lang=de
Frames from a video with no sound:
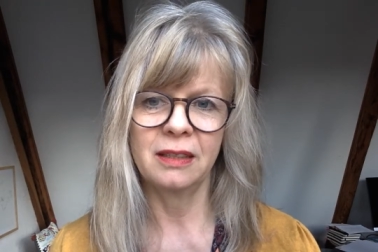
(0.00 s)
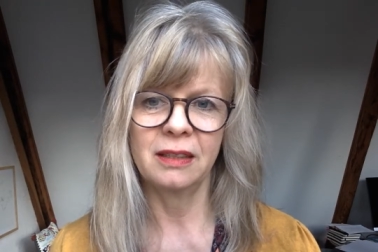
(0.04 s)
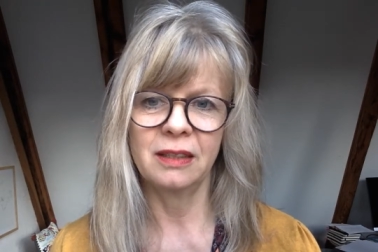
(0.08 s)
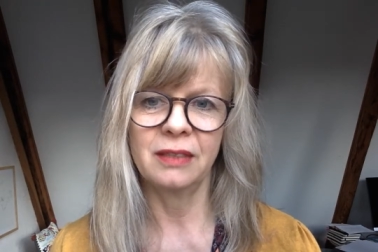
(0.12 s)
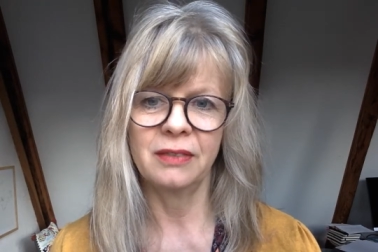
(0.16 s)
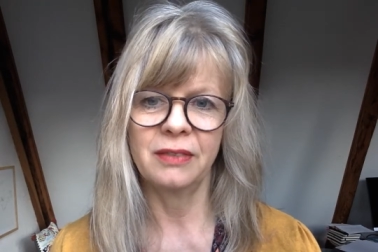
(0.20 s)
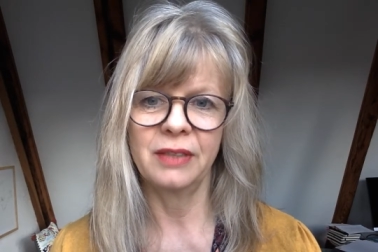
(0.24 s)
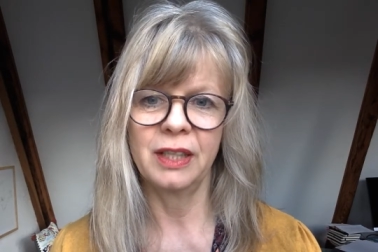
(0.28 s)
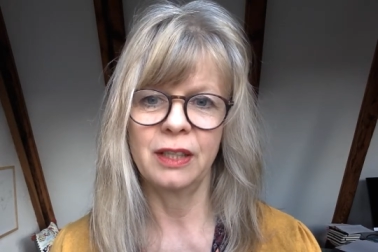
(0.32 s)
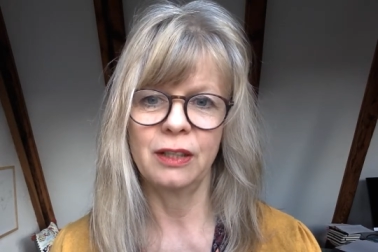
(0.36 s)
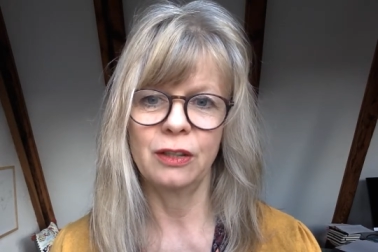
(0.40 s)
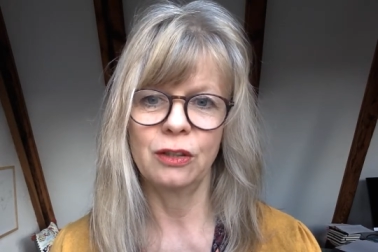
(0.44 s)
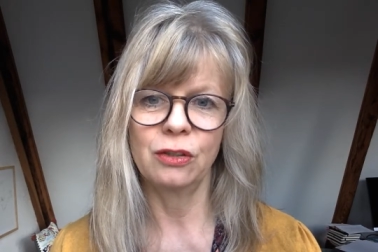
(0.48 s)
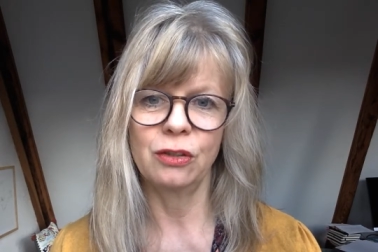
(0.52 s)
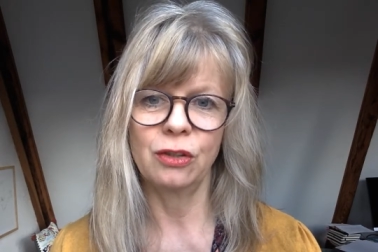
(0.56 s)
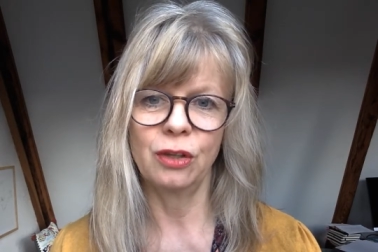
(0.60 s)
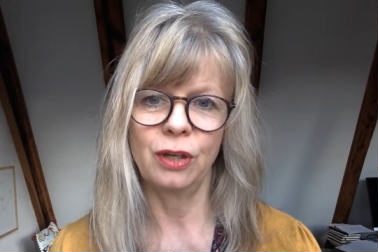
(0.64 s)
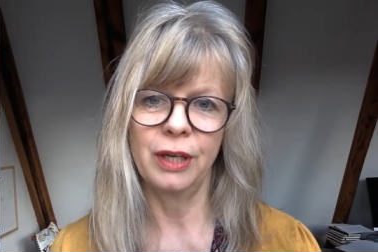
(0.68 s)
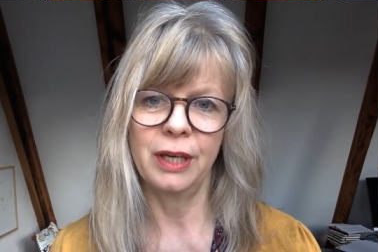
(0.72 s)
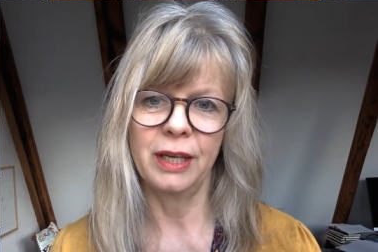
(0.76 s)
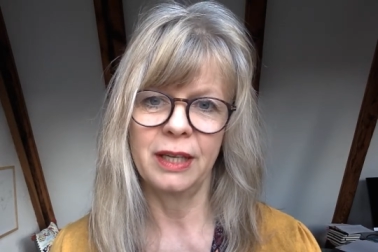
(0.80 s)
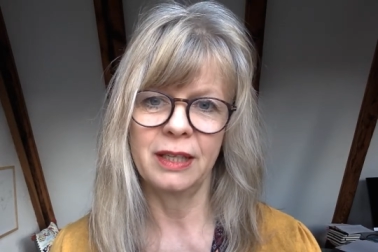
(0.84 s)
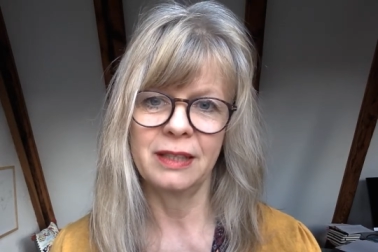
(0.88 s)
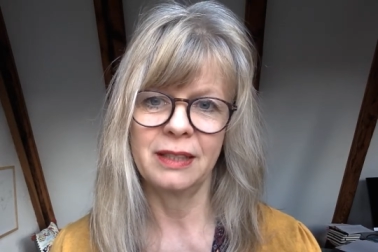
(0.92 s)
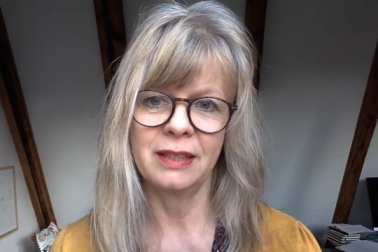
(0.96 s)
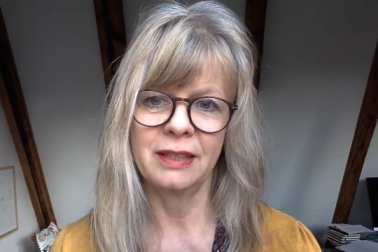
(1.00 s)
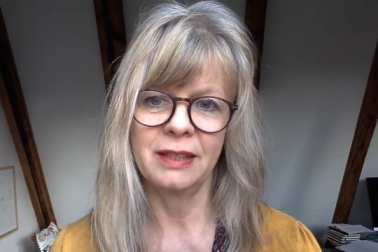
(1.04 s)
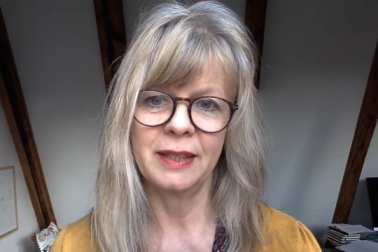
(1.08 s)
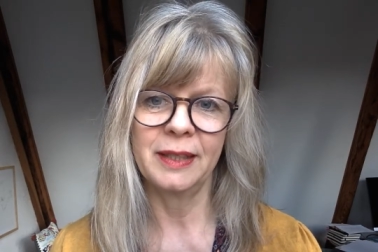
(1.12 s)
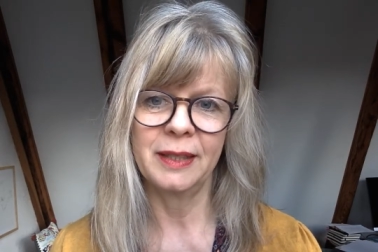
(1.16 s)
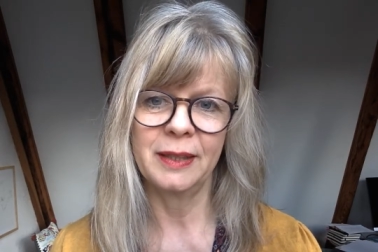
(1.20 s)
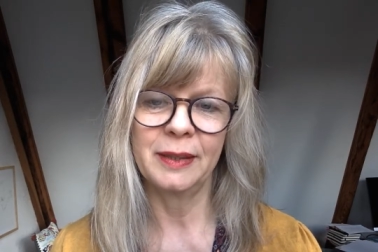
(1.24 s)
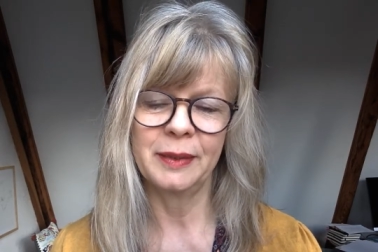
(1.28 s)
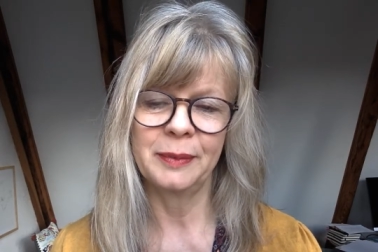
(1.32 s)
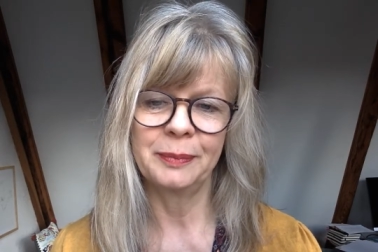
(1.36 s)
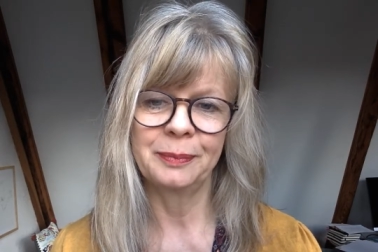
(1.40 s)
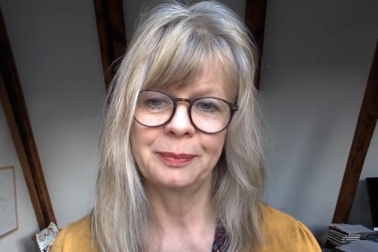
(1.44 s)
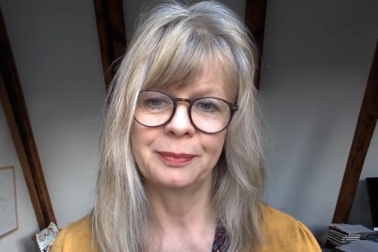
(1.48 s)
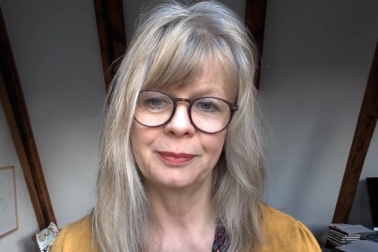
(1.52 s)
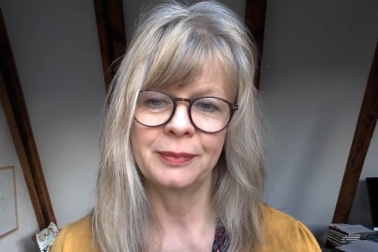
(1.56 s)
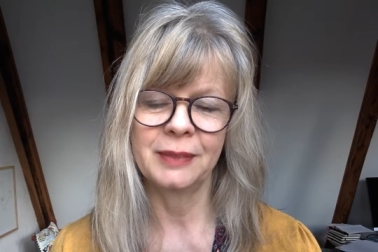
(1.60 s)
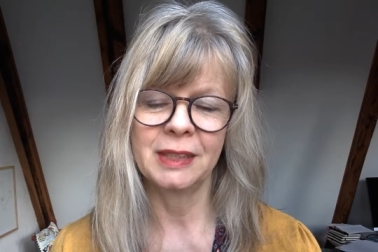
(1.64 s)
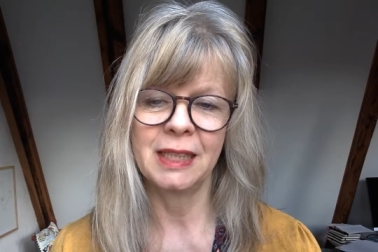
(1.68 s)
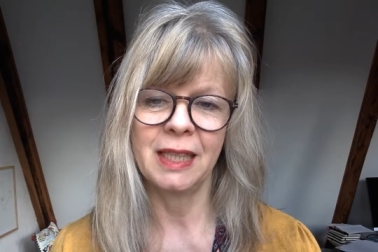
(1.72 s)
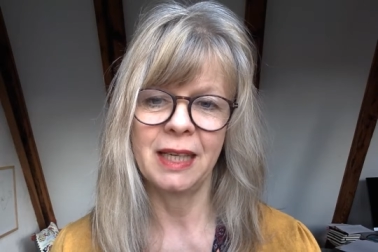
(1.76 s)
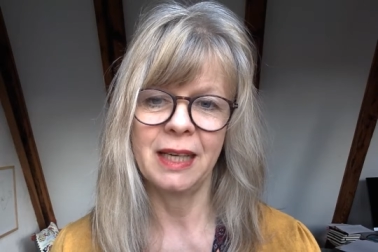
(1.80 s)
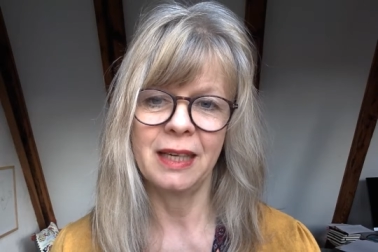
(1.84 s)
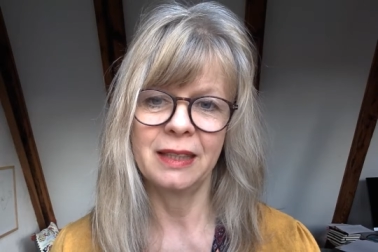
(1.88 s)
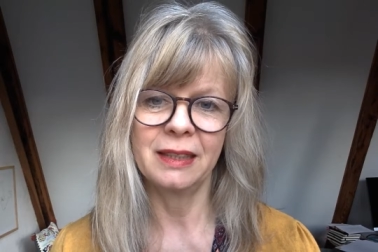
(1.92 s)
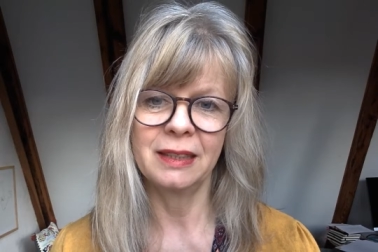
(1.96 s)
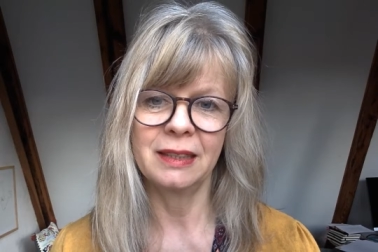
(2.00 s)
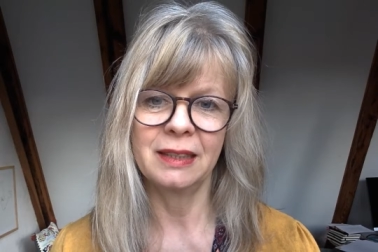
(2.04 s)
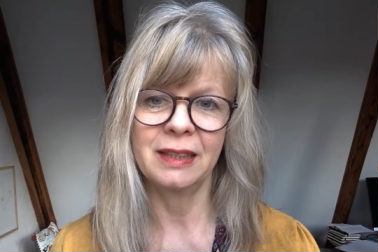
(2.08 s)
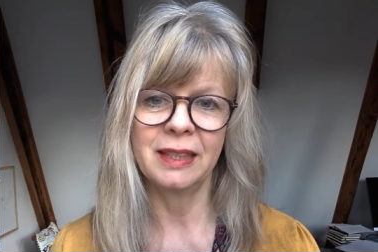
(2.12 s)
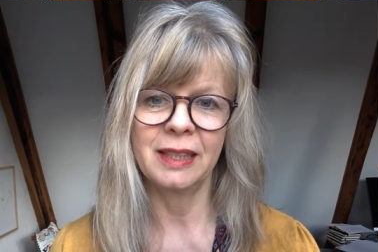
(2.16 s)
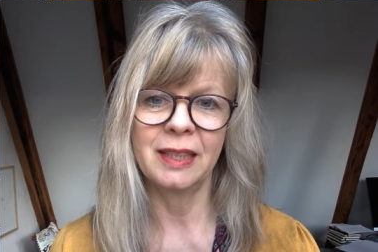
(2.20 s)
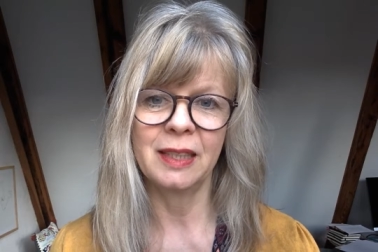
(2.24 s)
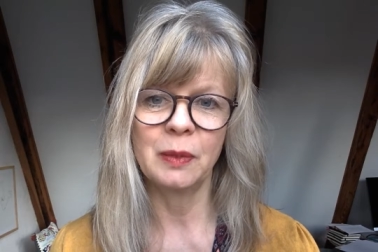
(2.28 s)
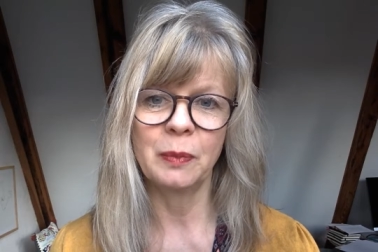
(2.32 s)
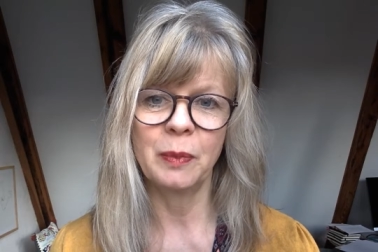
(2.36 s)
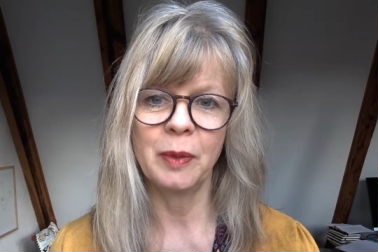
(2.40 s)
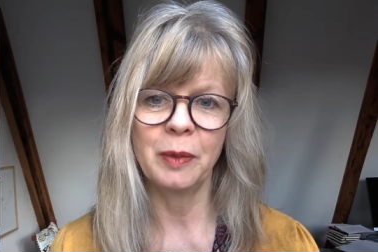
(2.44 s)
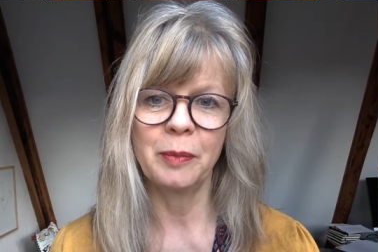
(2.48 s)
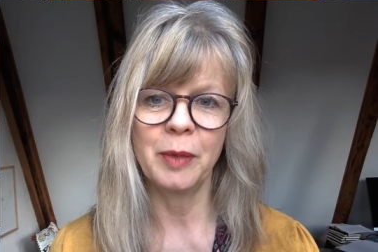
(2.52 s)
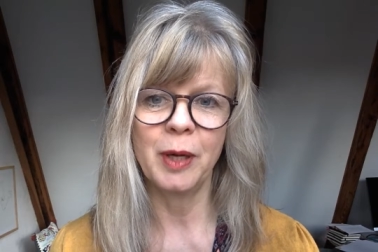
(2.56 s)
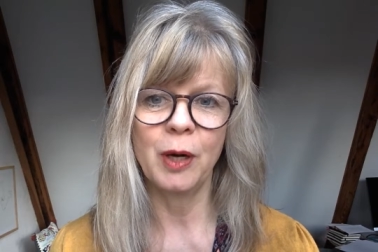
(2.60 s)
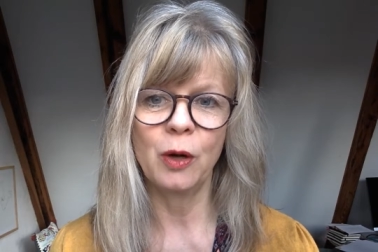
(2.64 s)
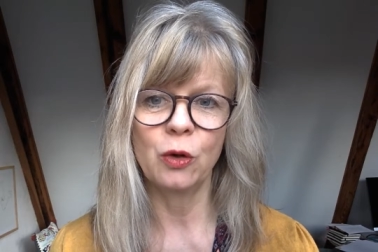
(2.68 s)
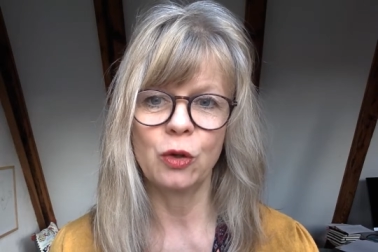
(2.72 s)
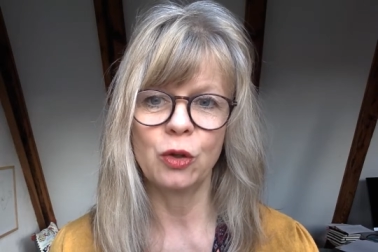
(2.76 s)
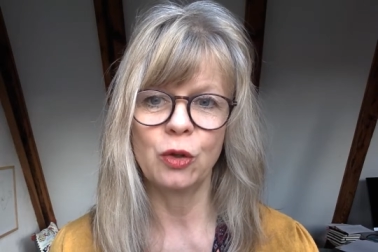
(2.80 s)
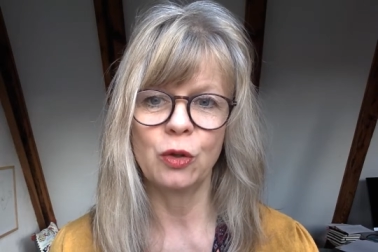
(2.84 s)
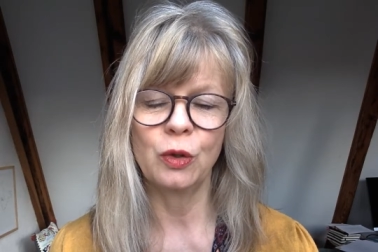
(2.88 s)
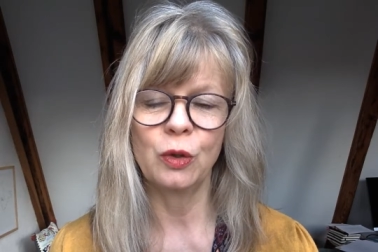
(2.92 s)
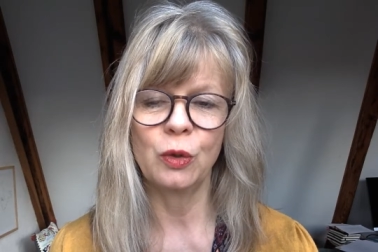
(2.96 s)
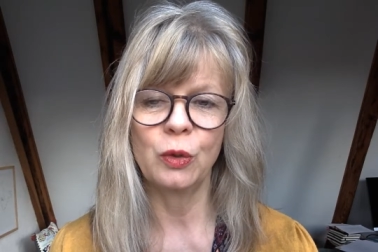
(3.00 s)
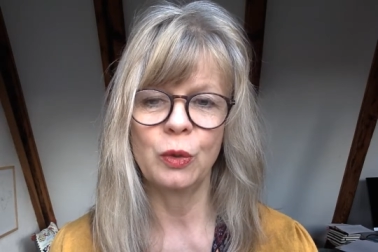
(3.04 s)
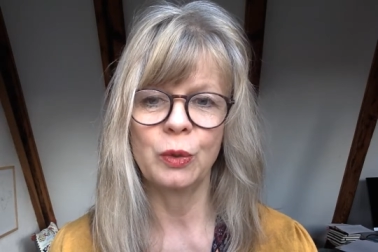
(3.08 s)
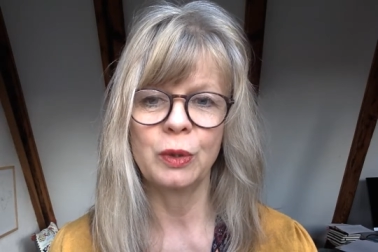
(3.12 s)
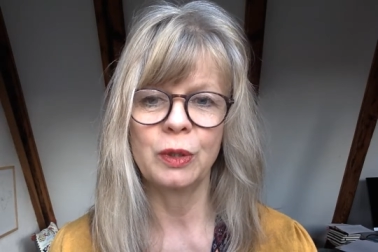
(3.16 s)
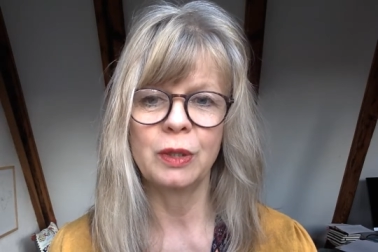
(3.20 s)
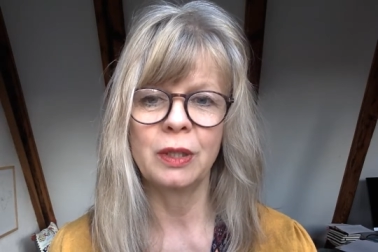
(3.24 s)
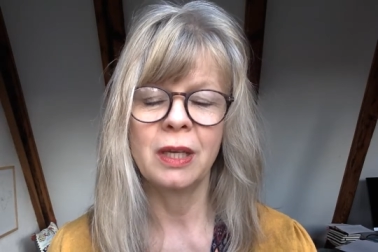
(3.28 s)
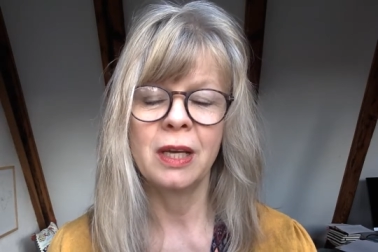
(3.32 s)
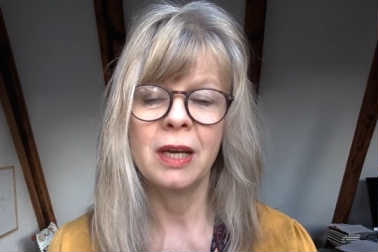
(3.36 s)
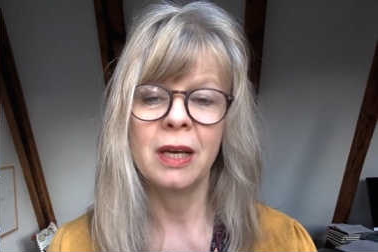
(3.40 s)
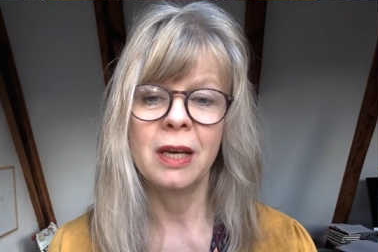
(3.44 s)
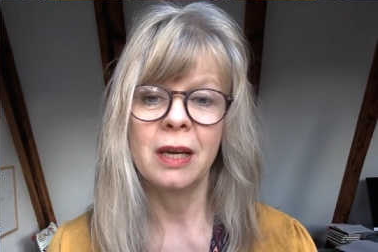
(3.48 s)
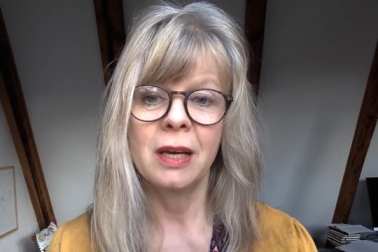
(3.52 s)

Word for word: es wäre Donnerstag. Ja, jetzt geht es bei mir auch schon los.